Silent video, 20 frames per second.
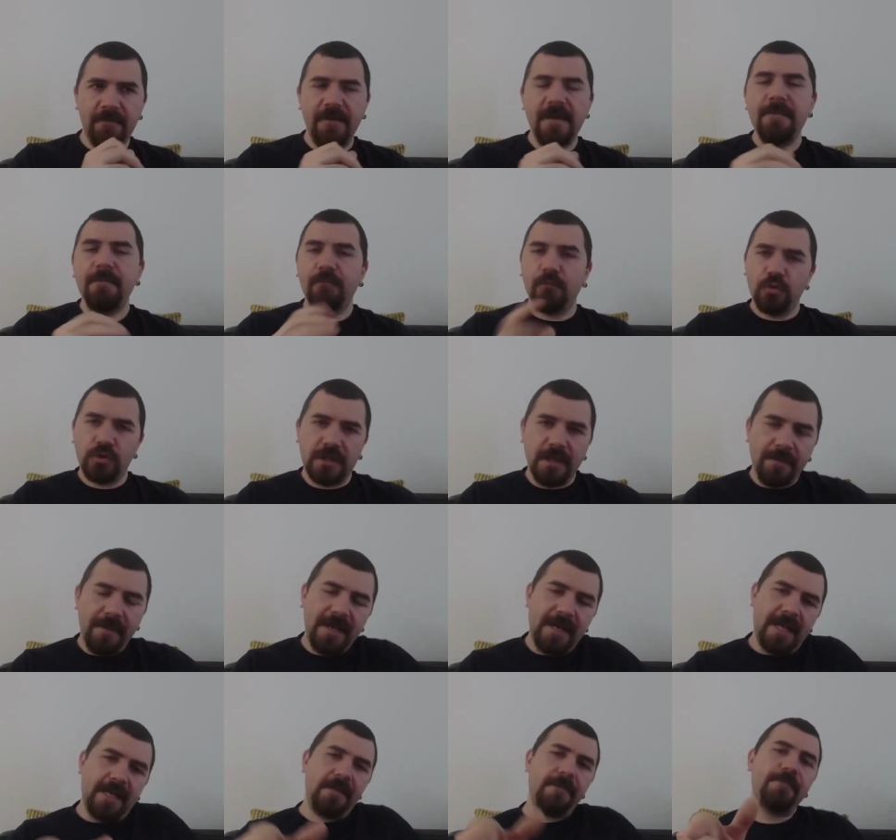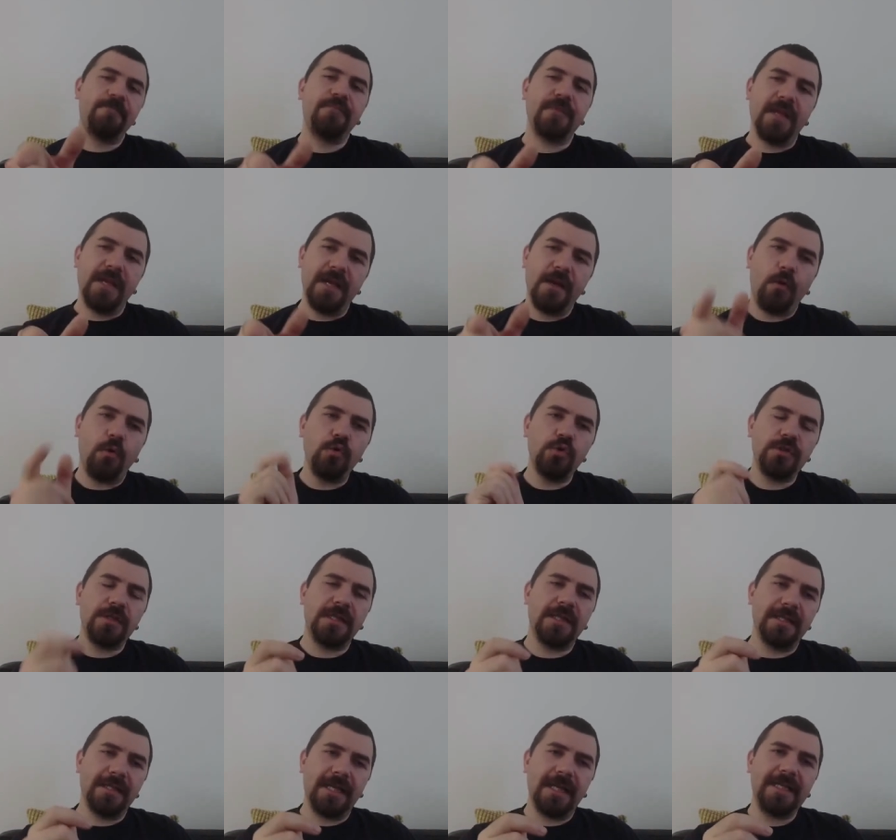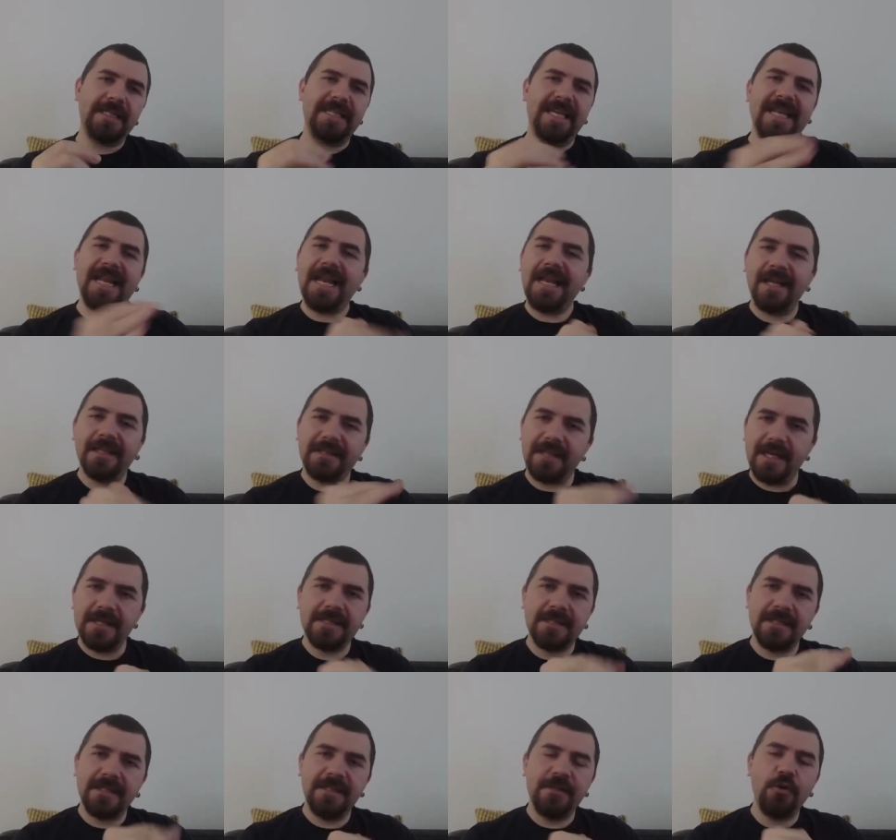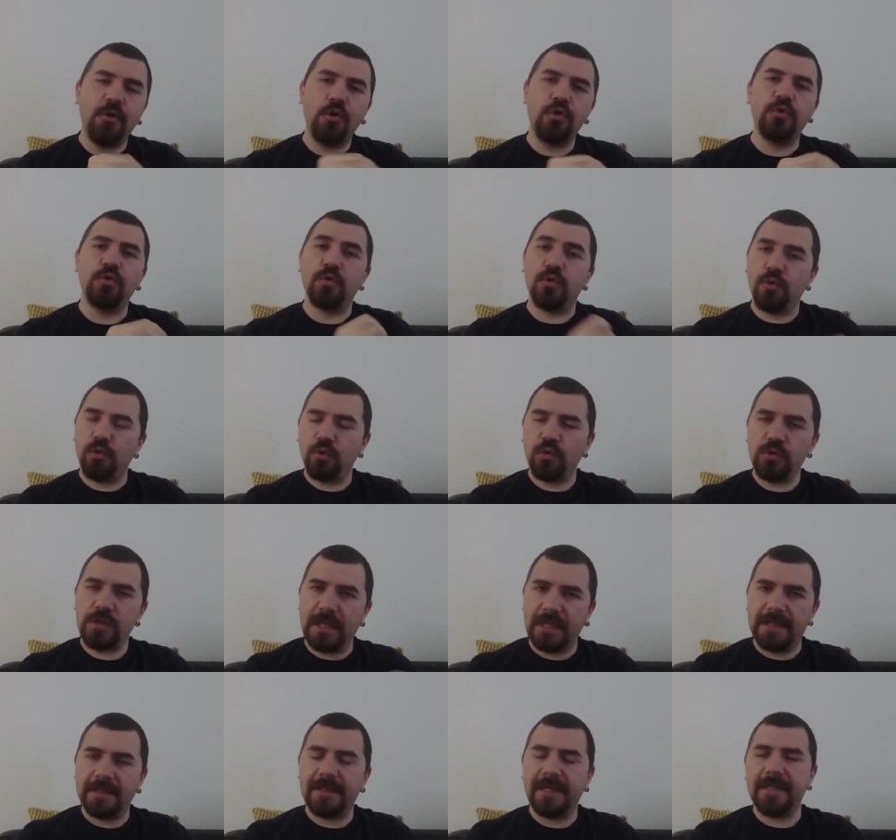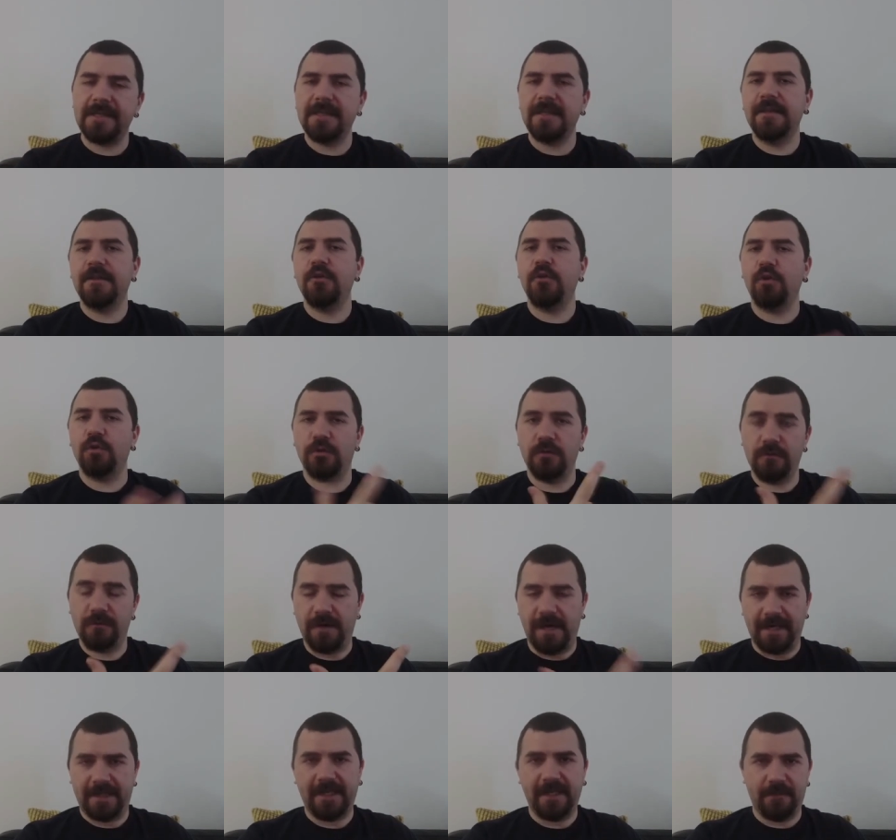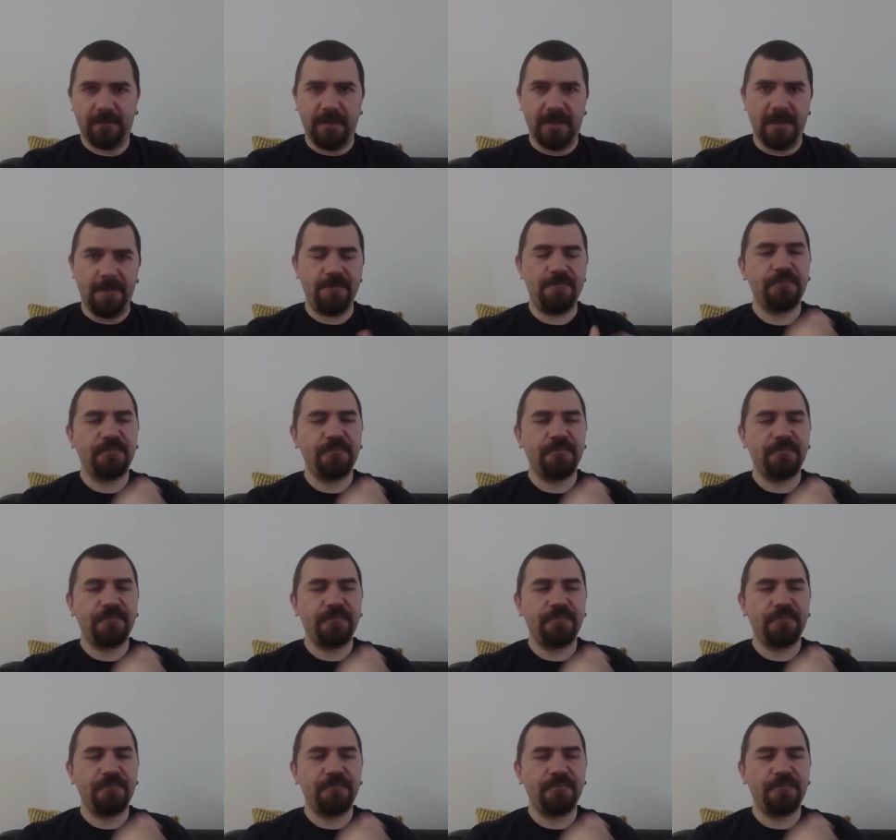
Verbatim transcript: ve muhtemelen e, o sırada genel hatasının ne olduğunu, kurgusal hatasının ne olduğunu fark etmedi.